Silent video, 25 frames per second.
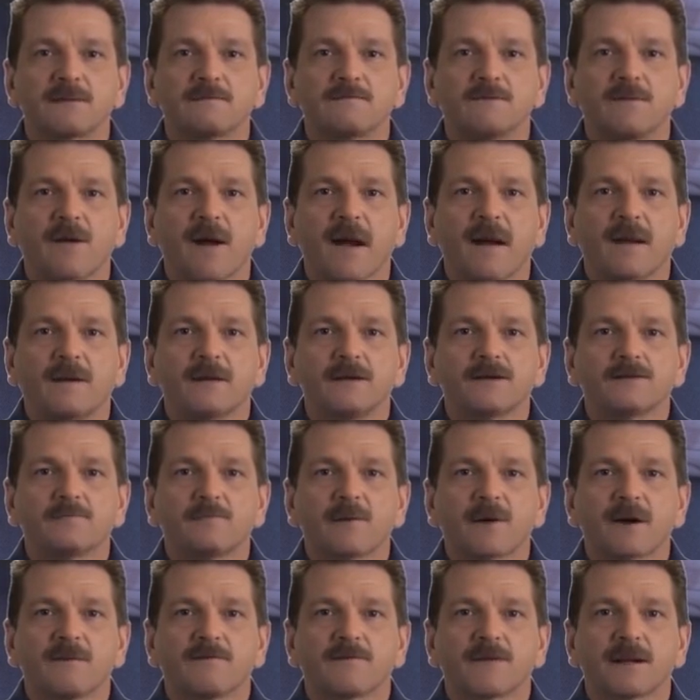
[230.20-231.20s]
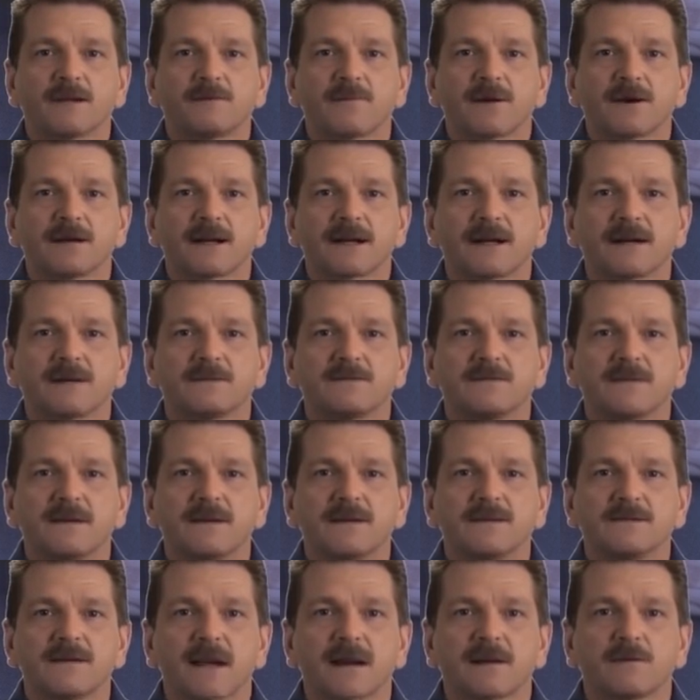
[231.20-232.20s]
im teureren Perfect-Paket
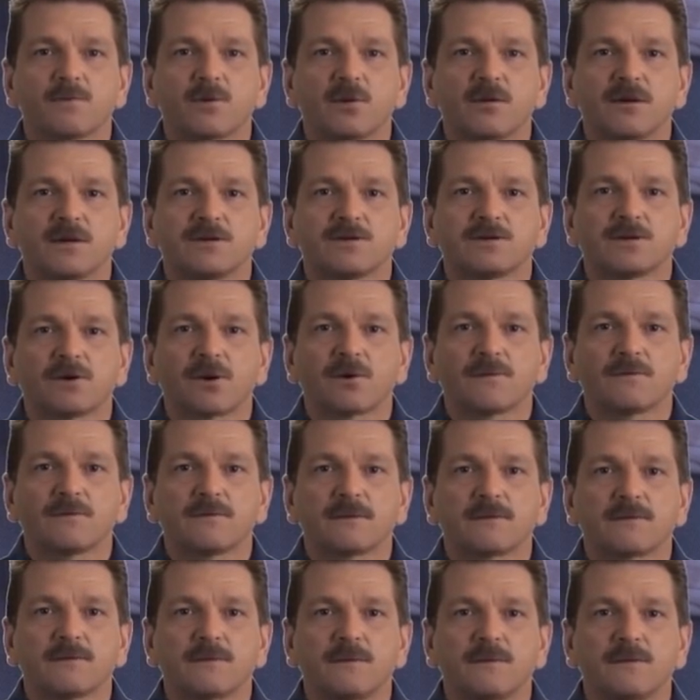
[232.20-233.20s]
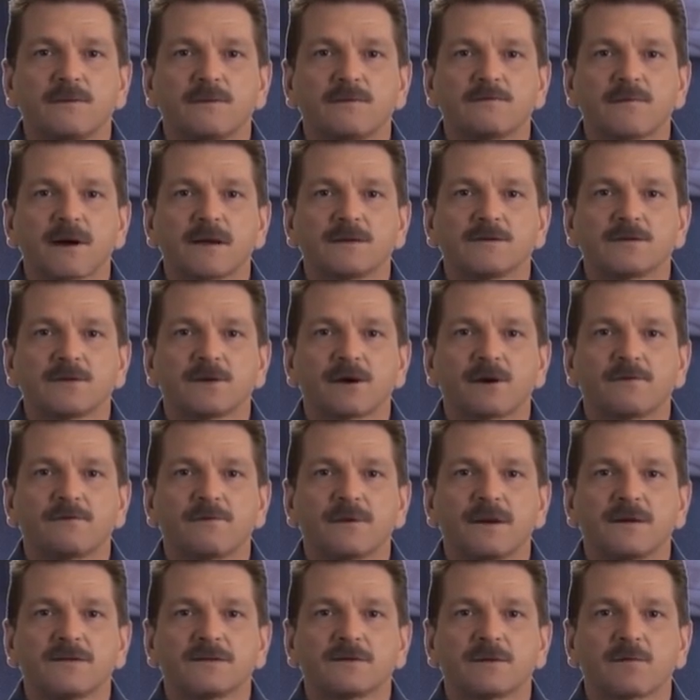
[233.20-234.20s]
sind es 100 Stunden. Was du
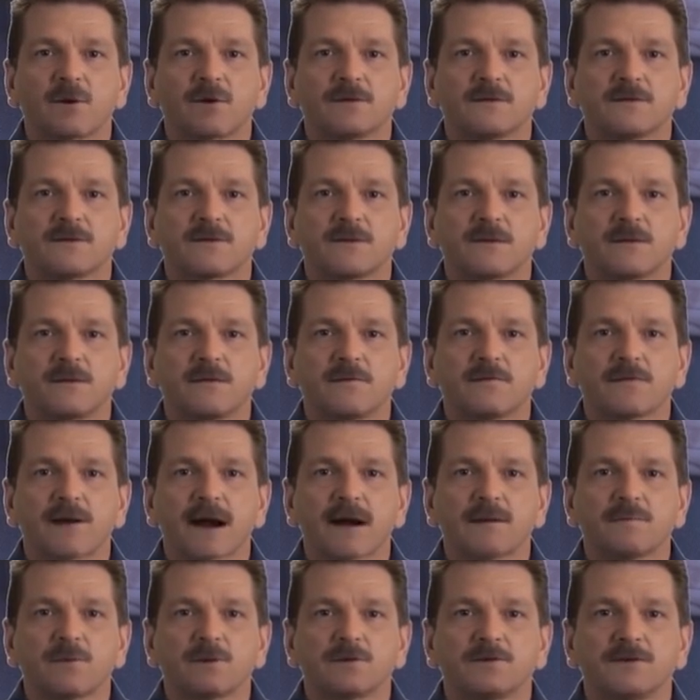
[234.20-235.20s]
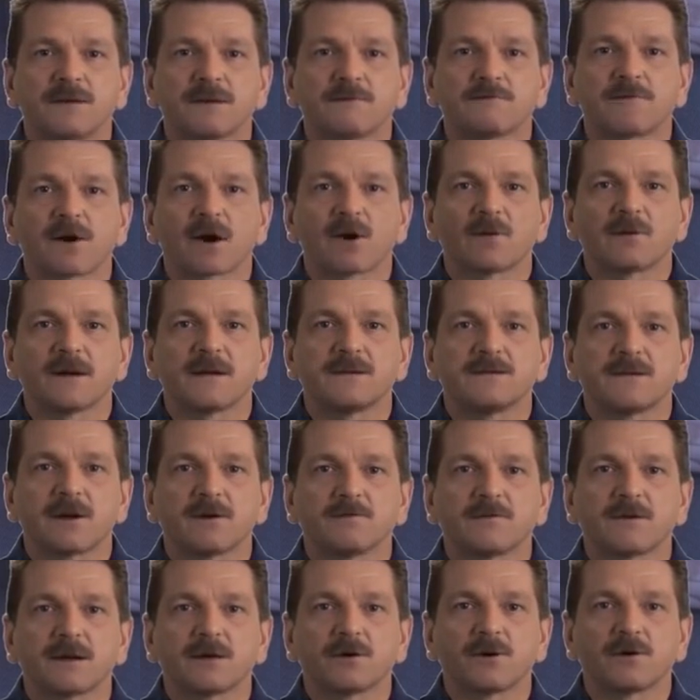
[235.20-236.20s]
noch wissen musst, Waipu TV ist
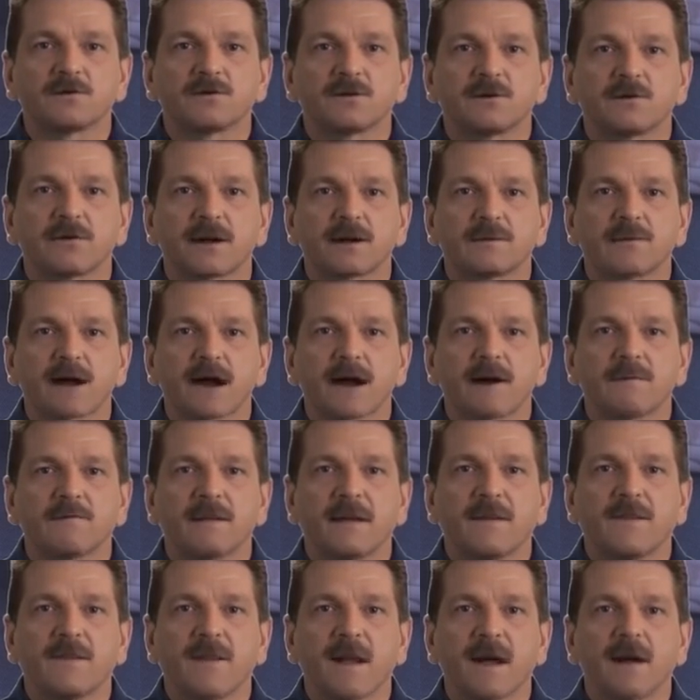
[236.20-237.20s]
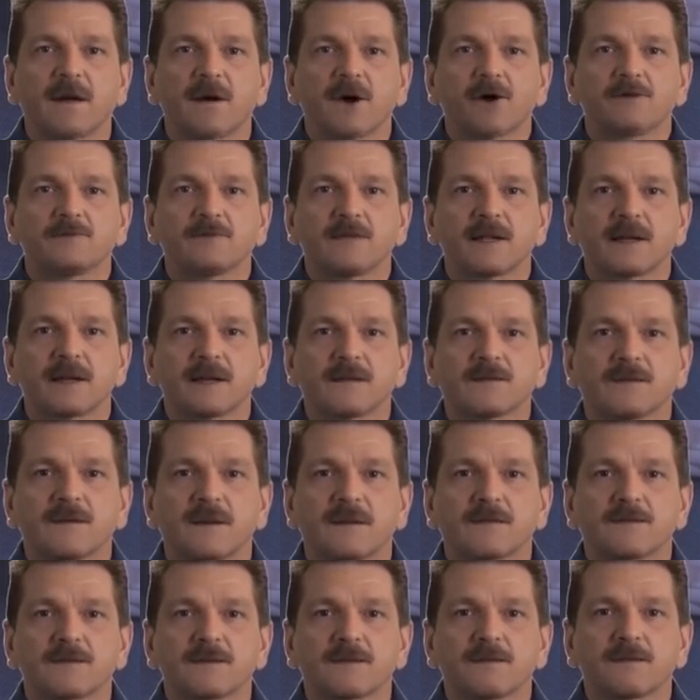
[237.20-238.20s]
auf die Nutzung im Heimnetzwerk
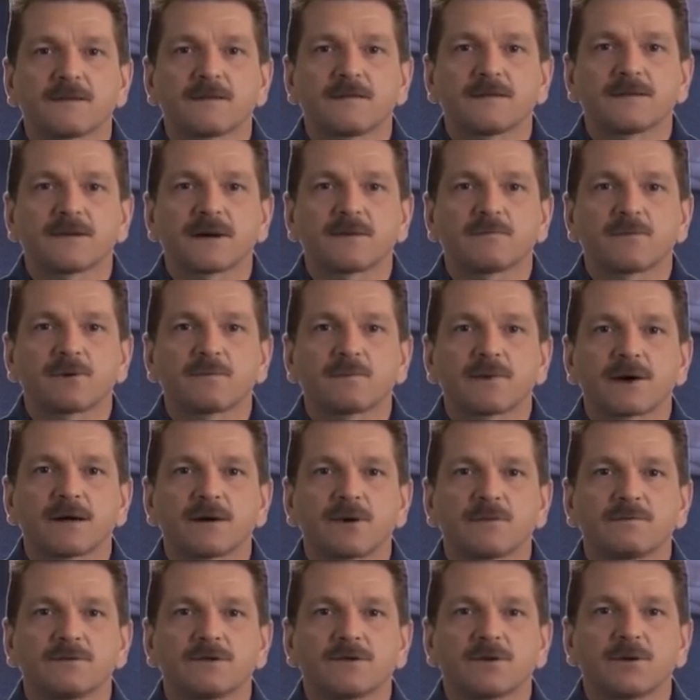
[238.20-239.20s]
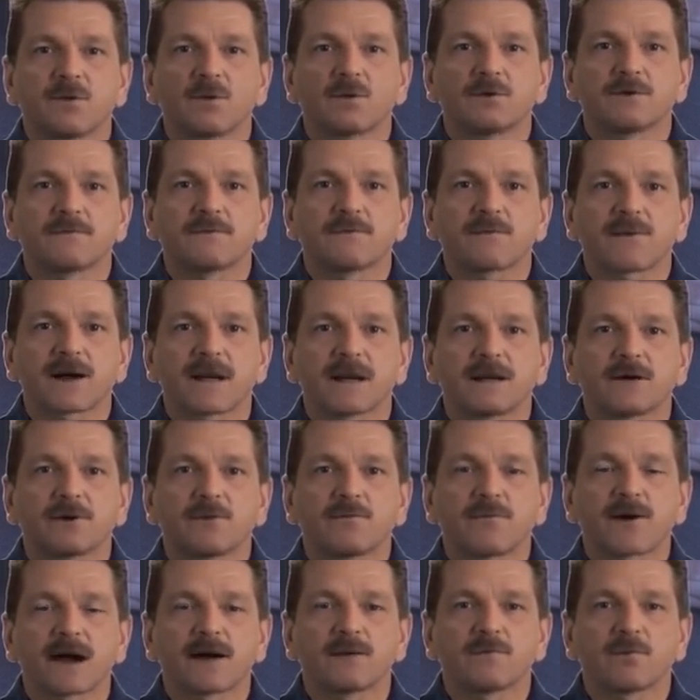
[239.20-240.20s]
ausgerichtet. Die Mobiloption, bei der
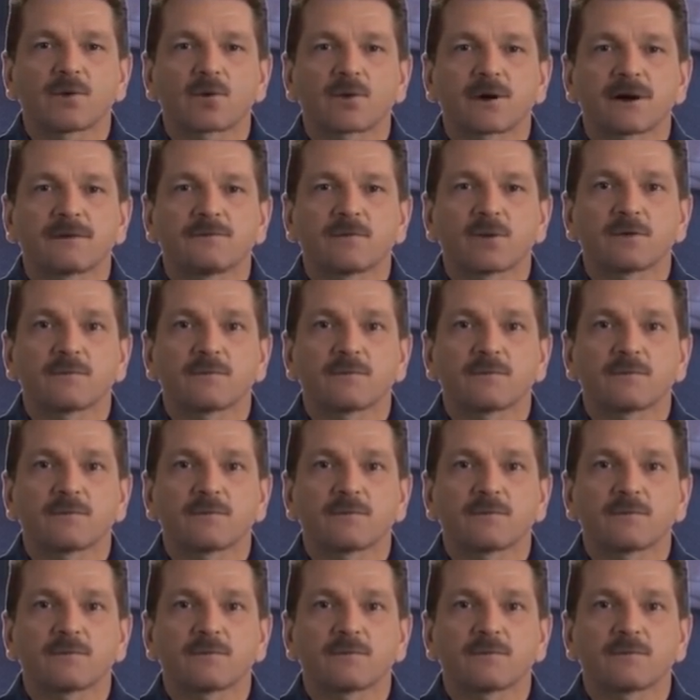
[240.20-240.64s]
du Waipu im